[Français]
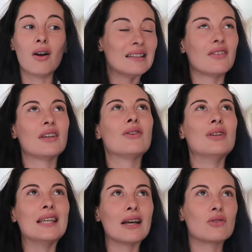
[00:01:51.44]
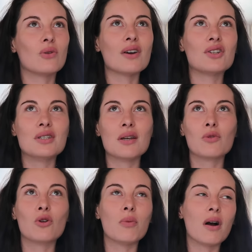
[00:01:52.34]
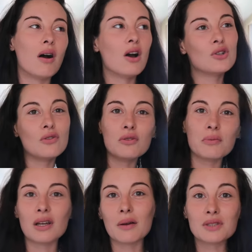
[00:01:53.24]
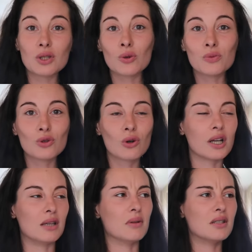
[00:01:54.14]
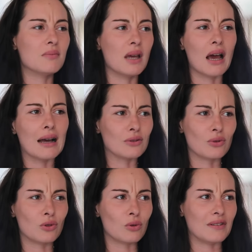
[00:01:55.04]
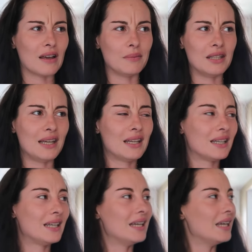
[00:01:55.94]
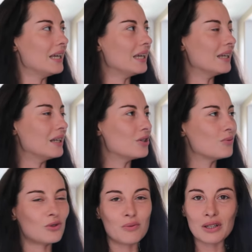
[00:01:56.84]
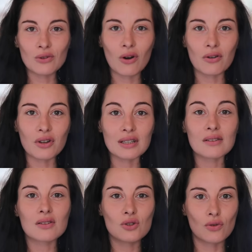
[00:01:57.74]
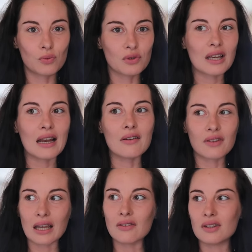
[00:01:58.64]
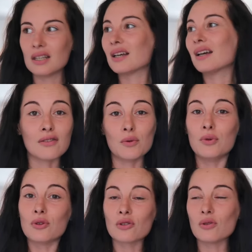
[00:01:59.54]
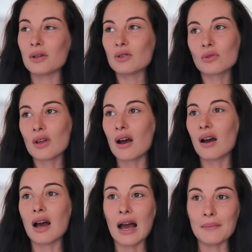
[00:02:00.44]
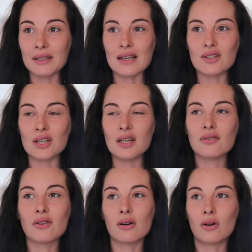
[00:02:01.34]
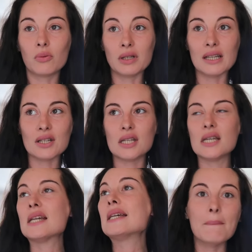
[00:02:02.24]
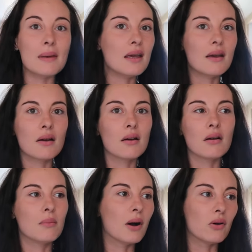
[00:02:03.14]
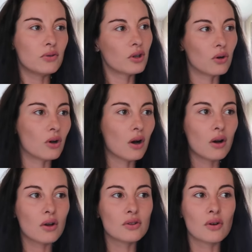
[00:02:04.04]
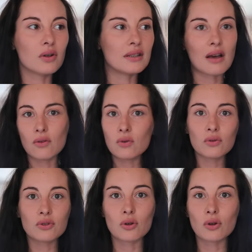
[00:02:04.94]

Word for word: C'est vrai que hier soir, j'ai dit à mon copain, oh, je vais un petit room tour. il m'a dit, mais attends que ce soit terminé. Et je me suis dit, mais non, en fait, je vais vous montrer la vraie vie. Il a eu plusieurs semaines qu'on a aménagé, enfin emménagé, mais euh, bah, on vit encore euh, dans les travaux, on vit